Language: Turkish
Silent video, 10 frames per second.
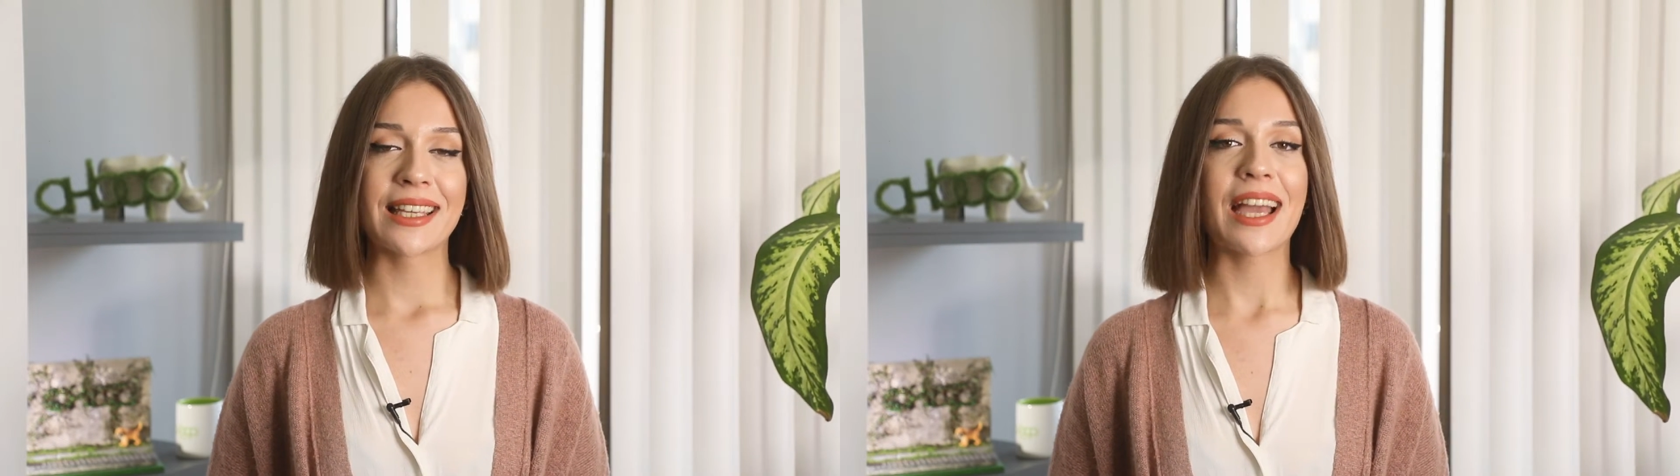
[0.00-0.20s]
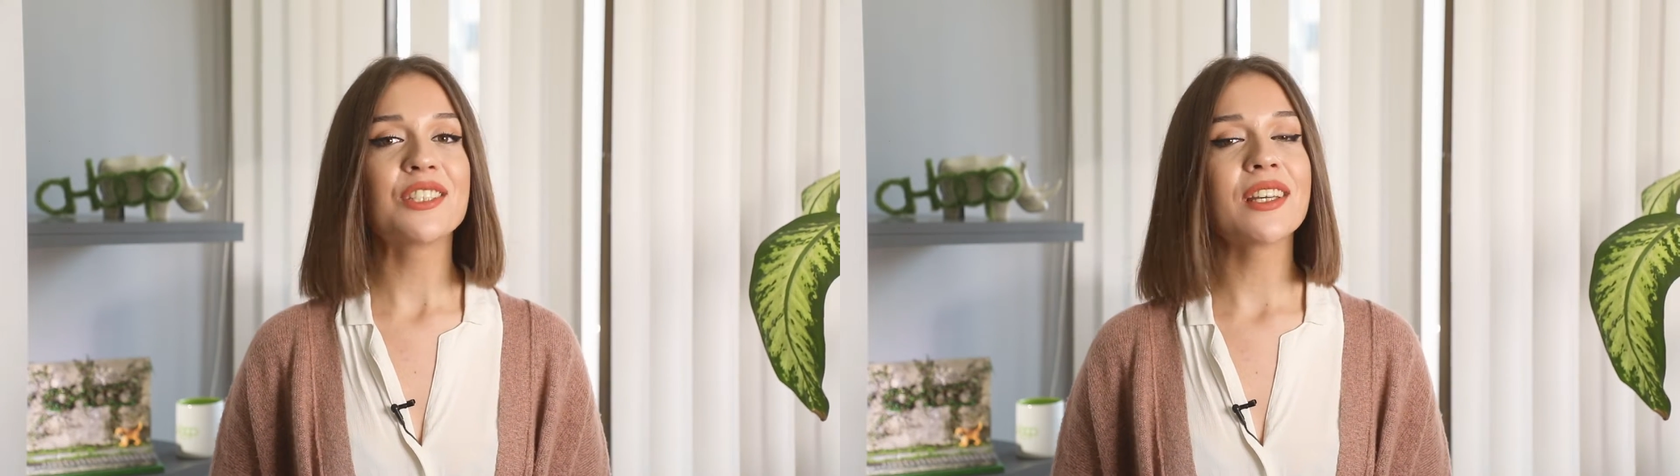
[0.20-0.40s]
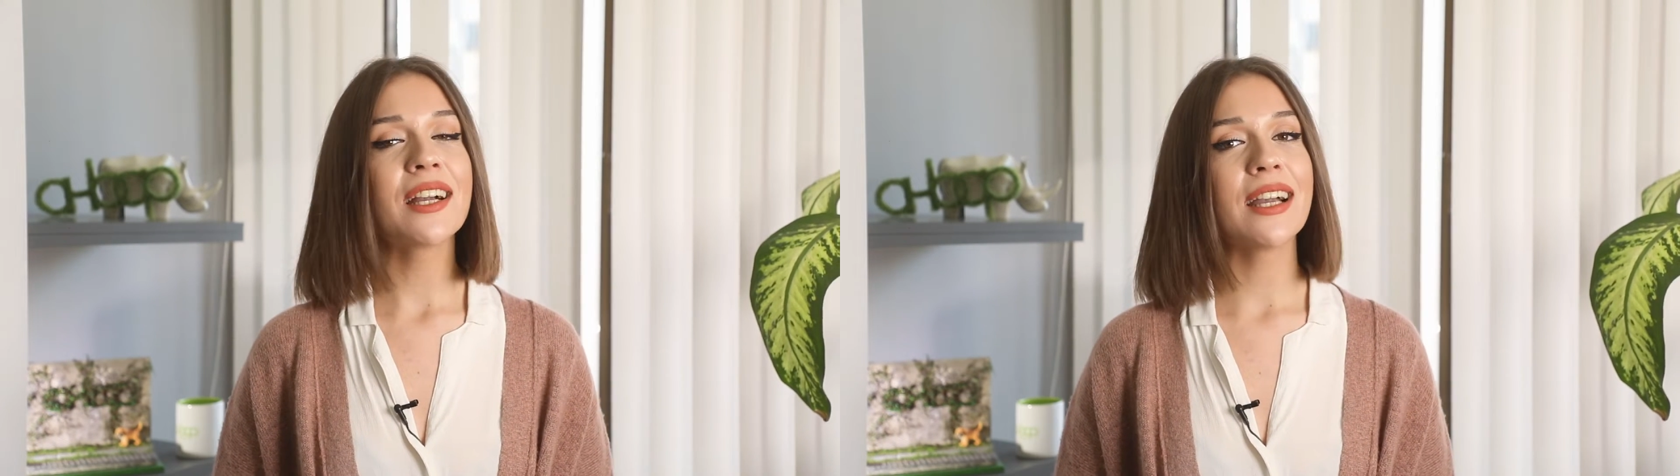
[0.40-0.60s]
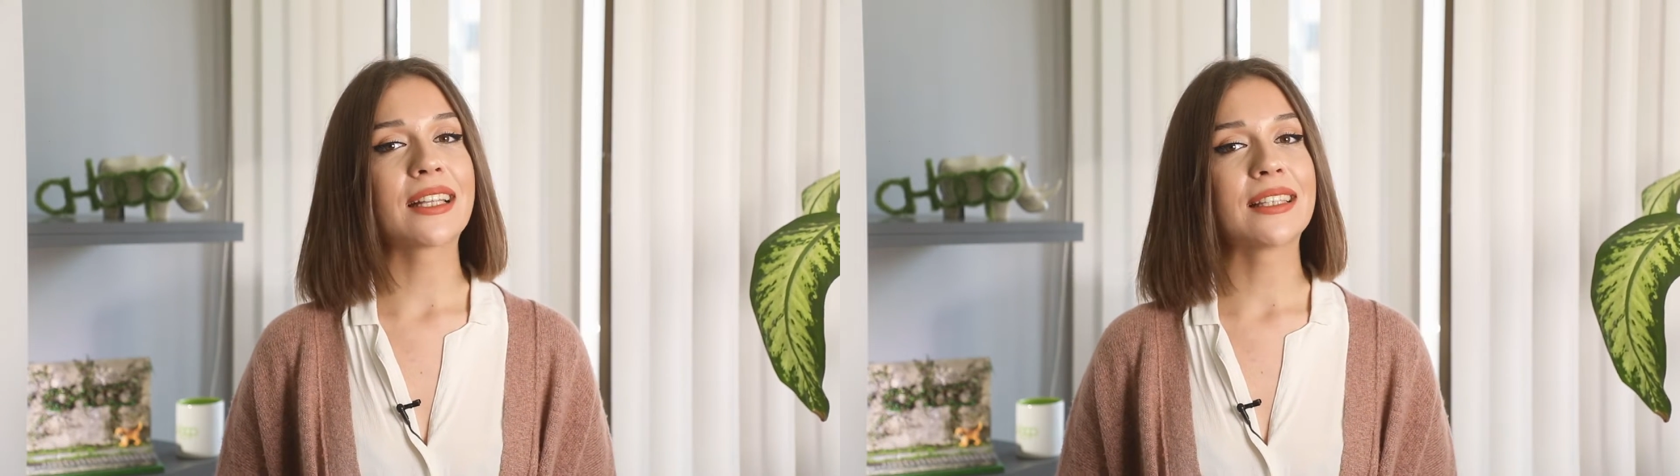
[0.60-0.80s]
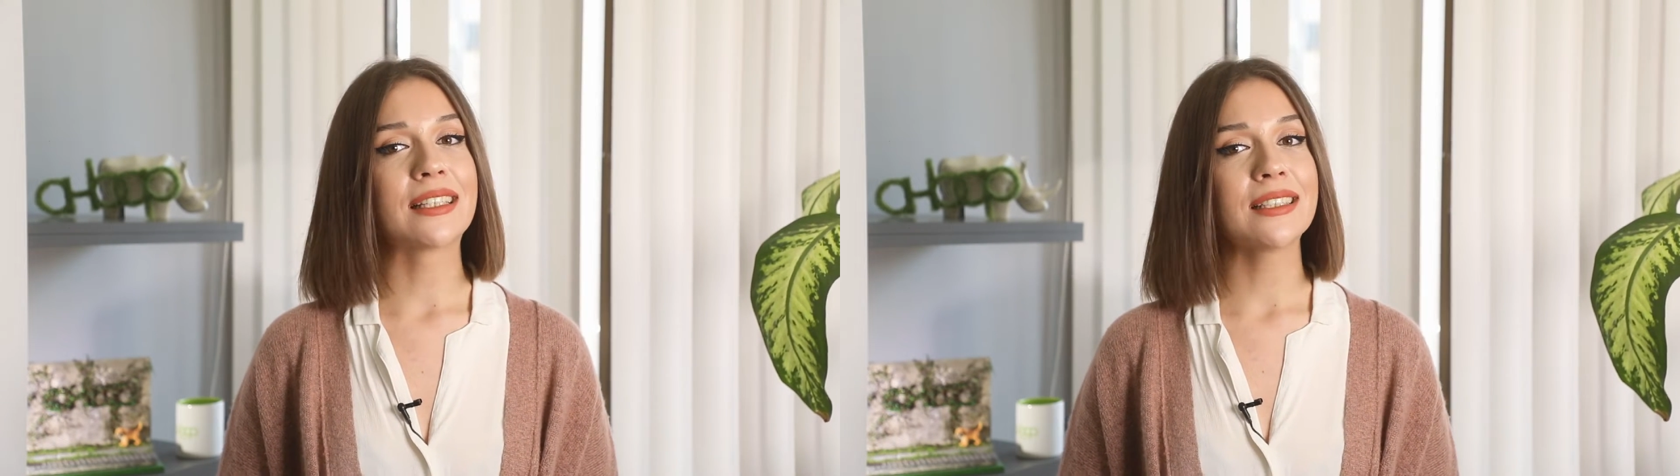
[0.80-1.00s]
Gerçek
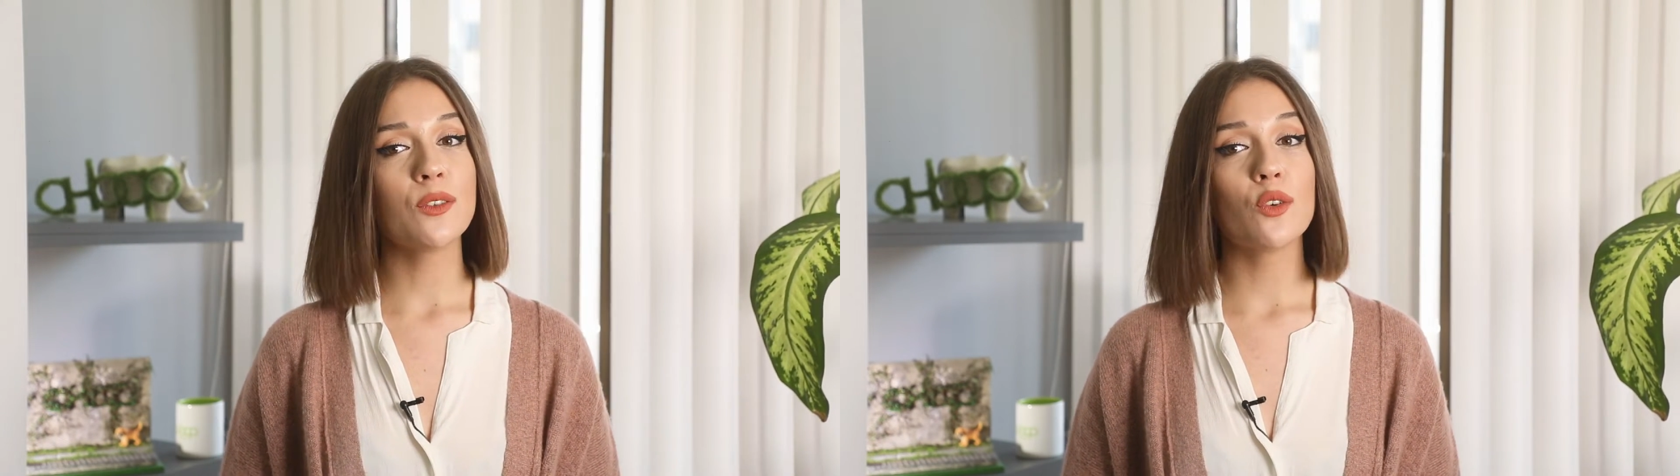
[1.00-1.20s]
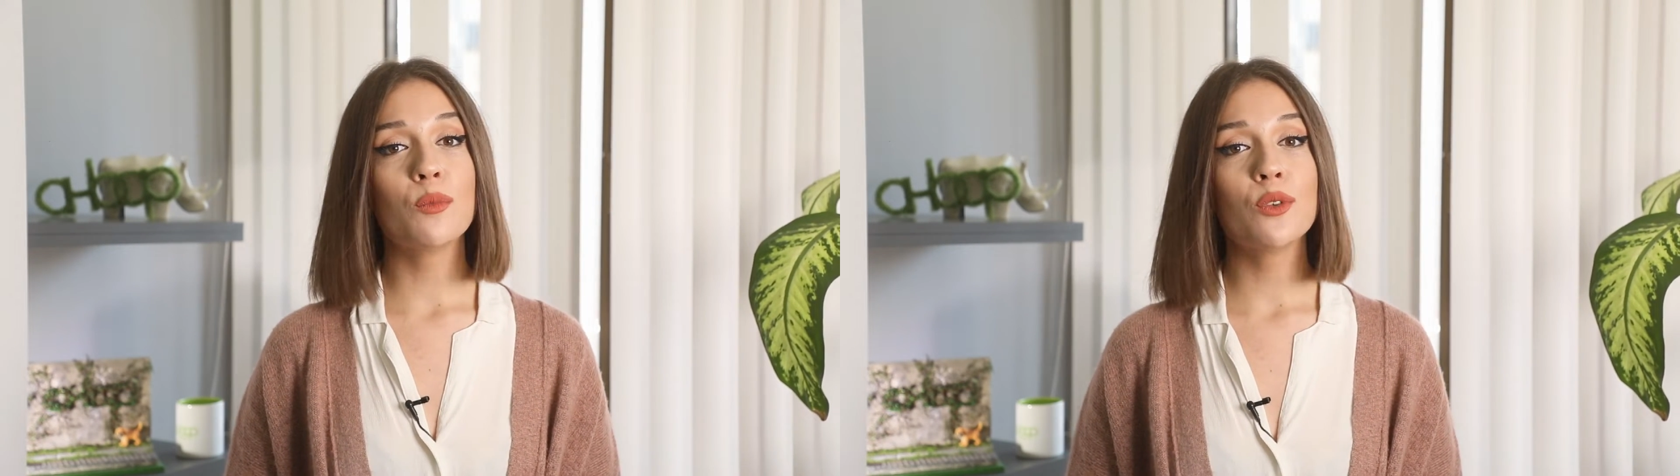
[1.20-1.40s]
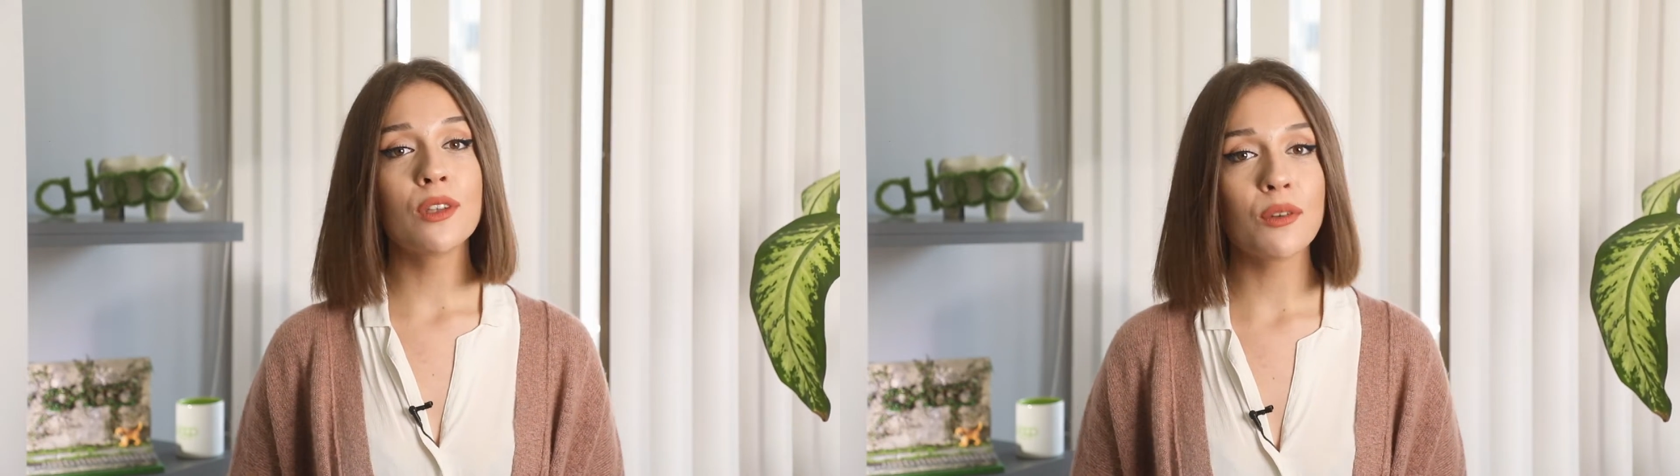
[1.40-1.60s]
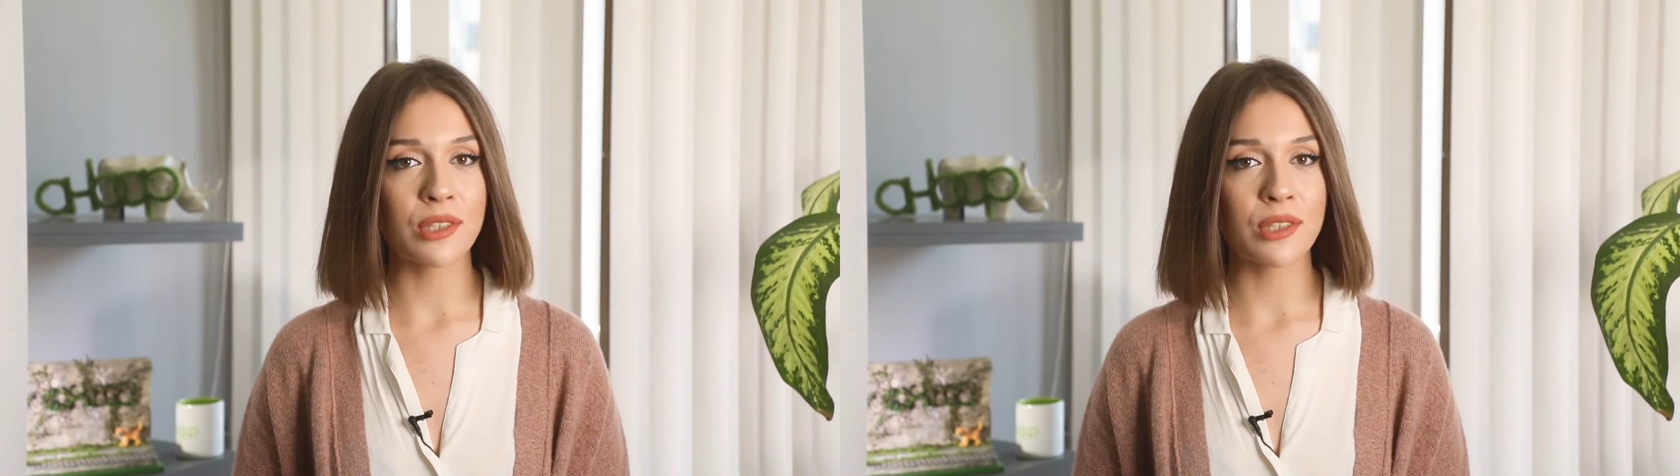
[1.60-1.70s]
hayatların umuda